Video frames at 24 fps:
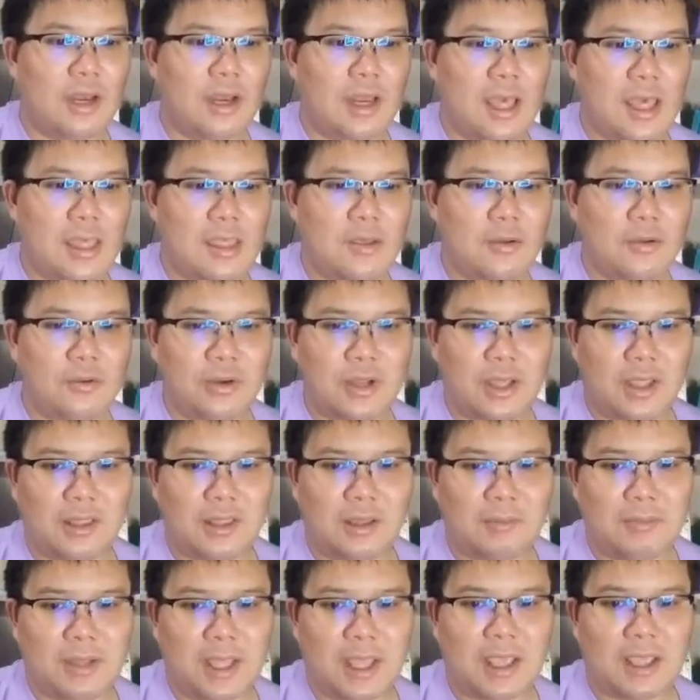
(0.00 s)
และอยู่ใน
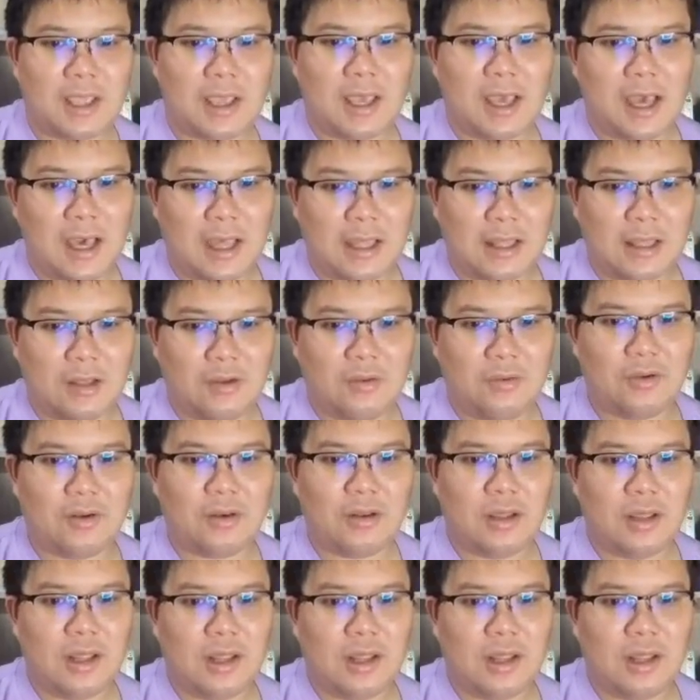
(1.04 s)
ตำแหน่งขาดทุน